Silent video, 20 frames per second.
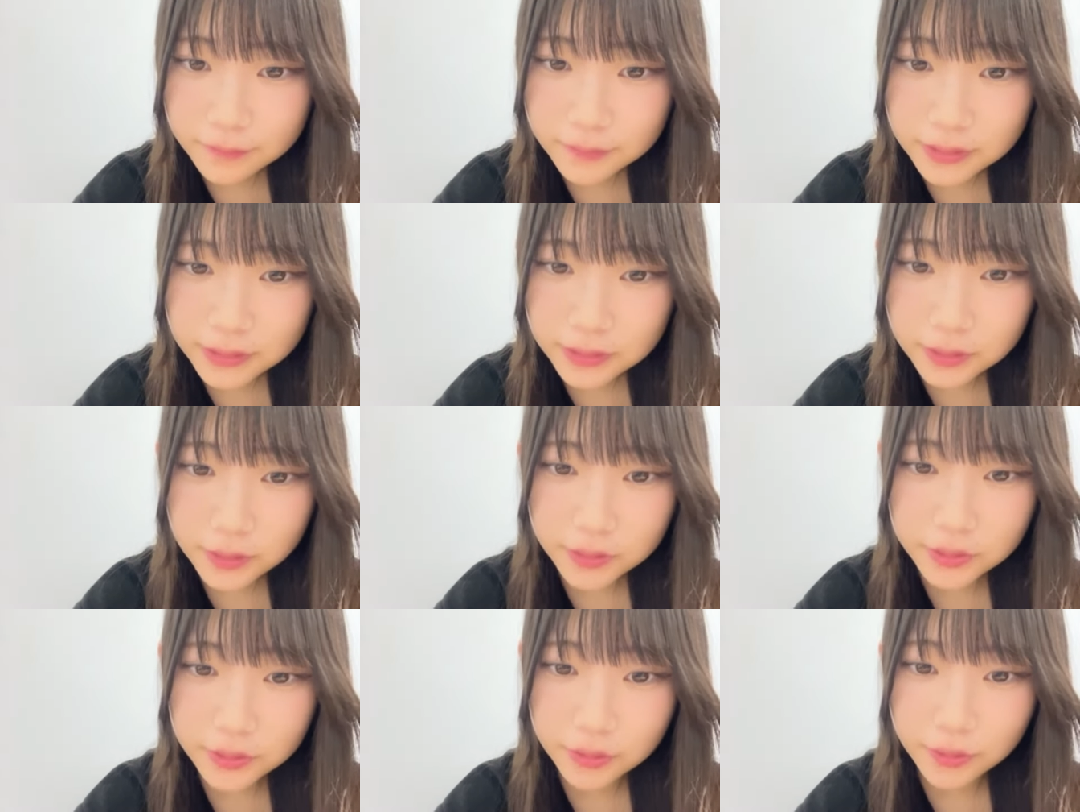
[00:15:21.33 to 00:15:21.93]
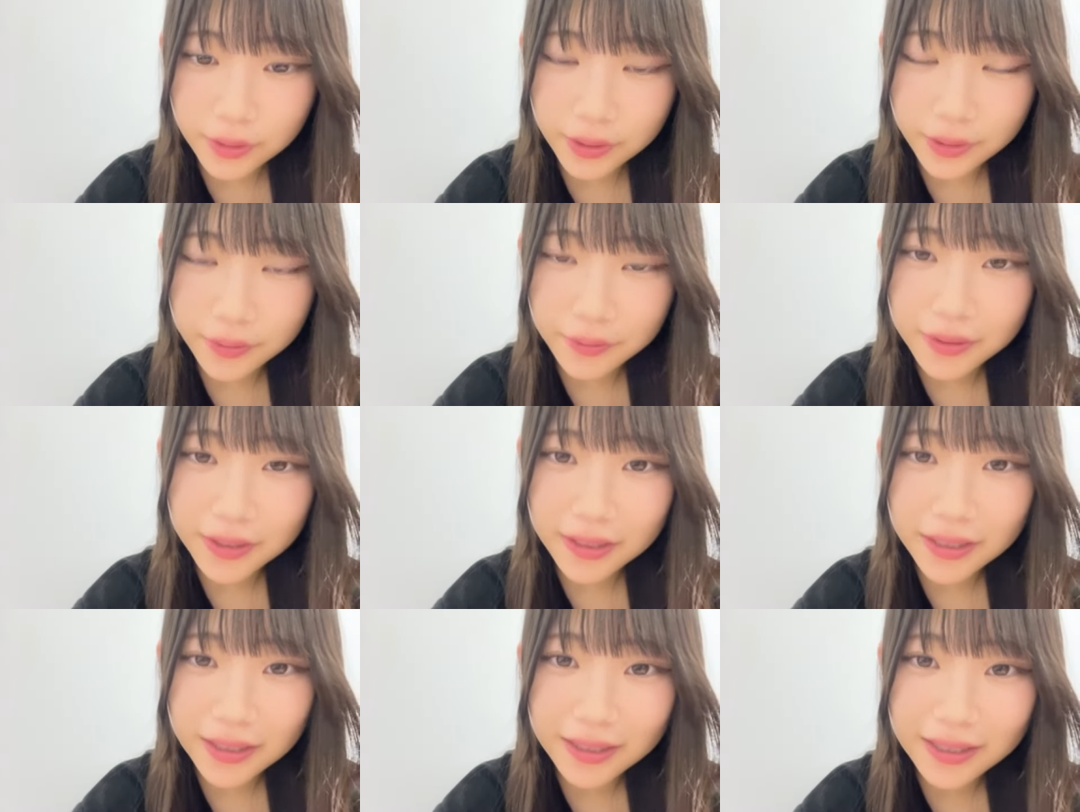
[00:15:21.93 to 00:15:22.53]
そうそう寝起
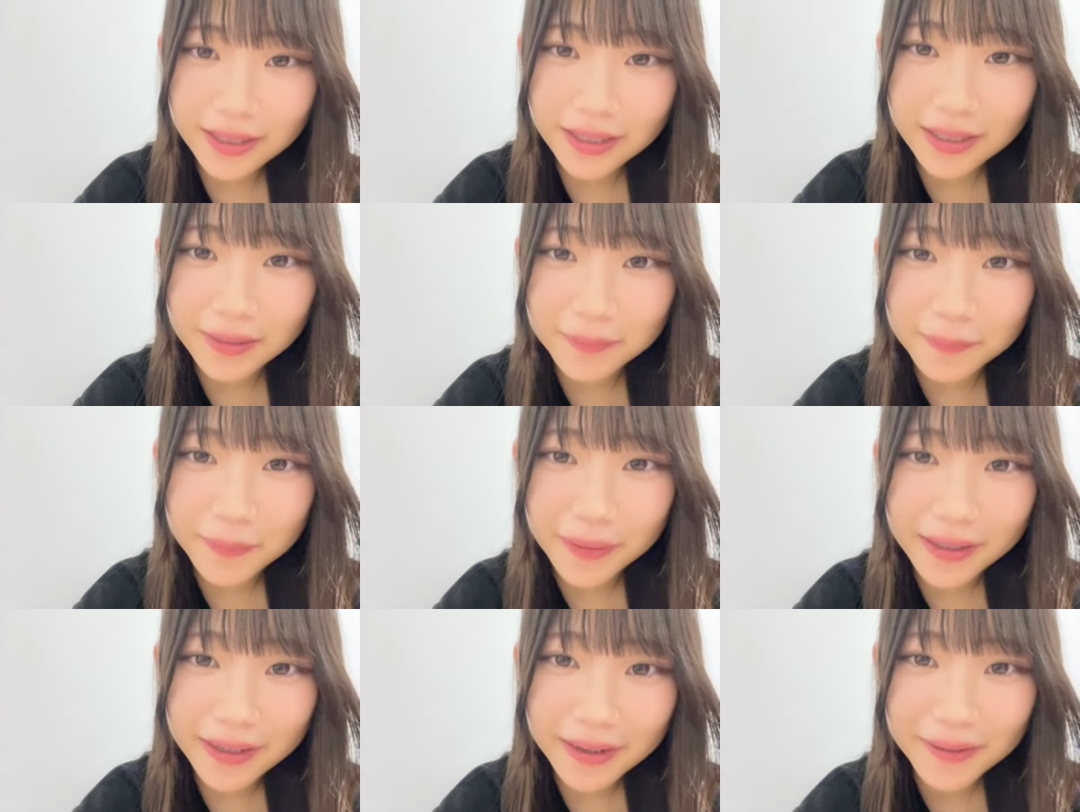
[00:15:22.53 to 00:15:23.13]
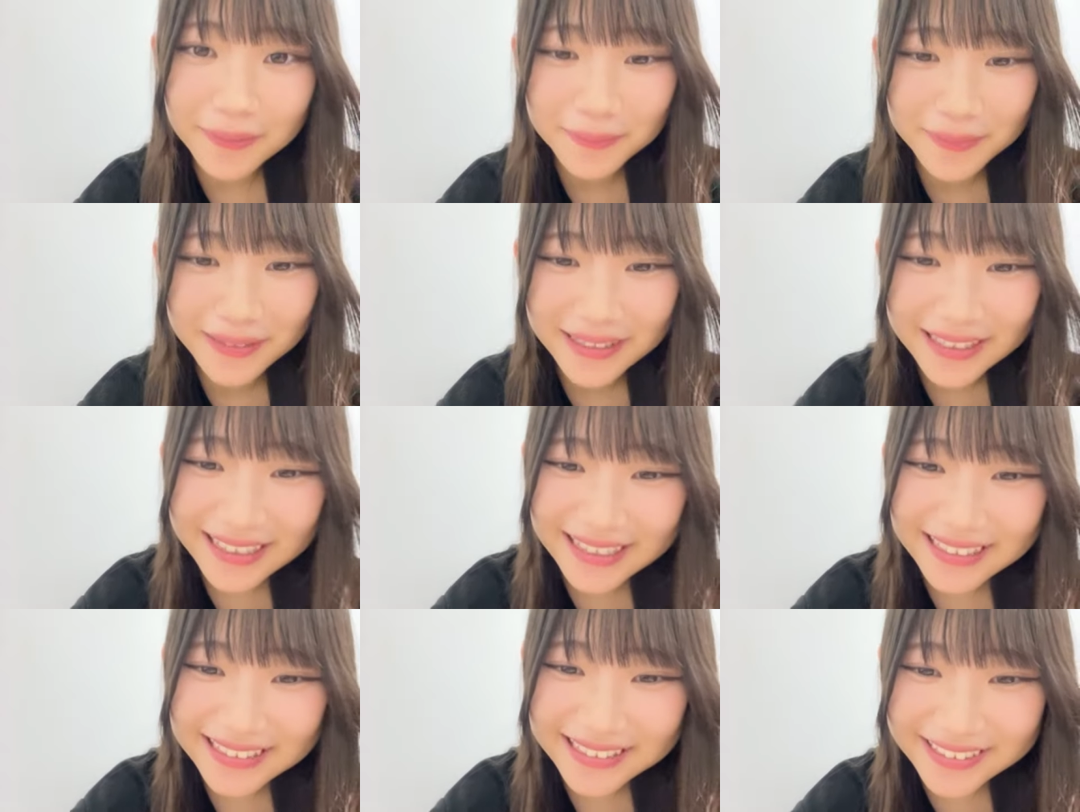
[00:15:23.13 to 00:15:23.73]
きだから前髪
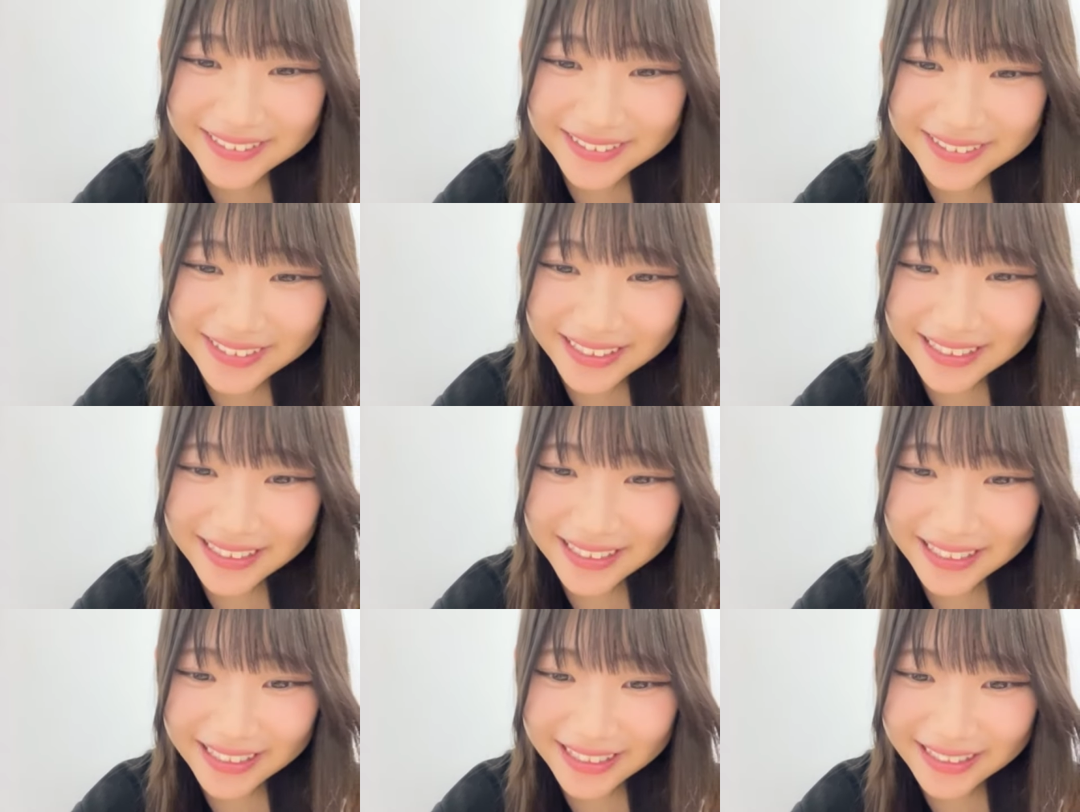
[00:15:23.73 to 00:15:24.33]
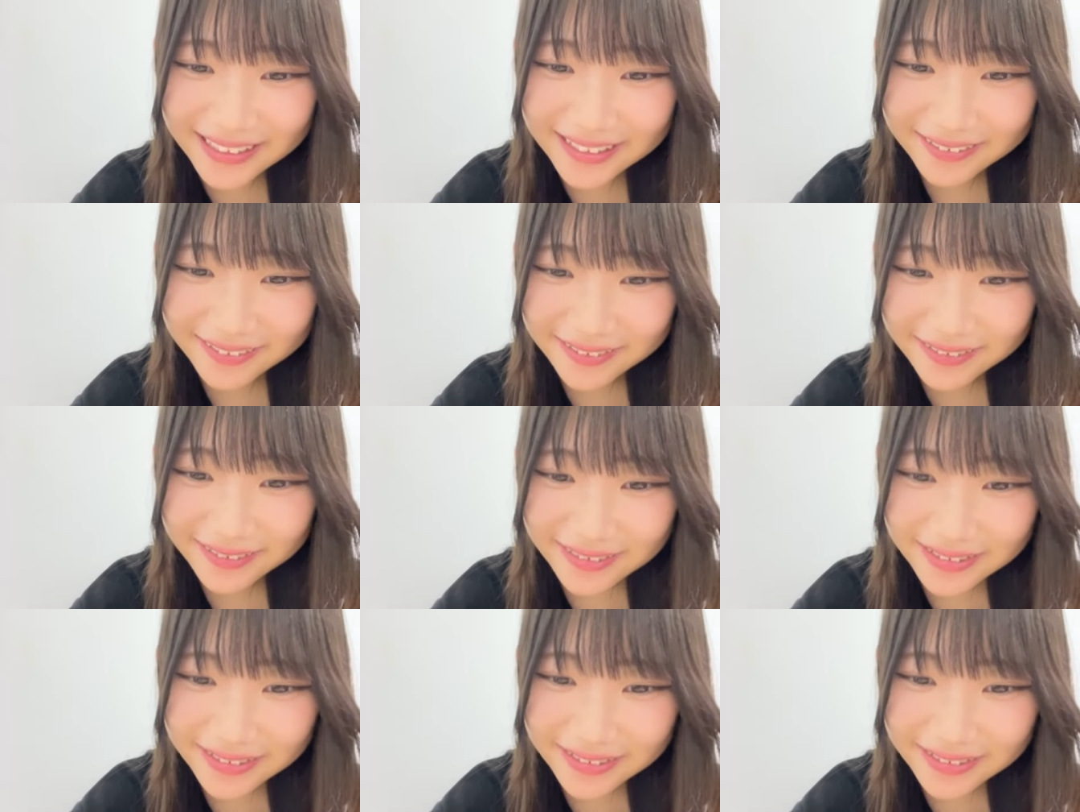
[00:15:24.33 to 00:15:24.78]
しょうがないよ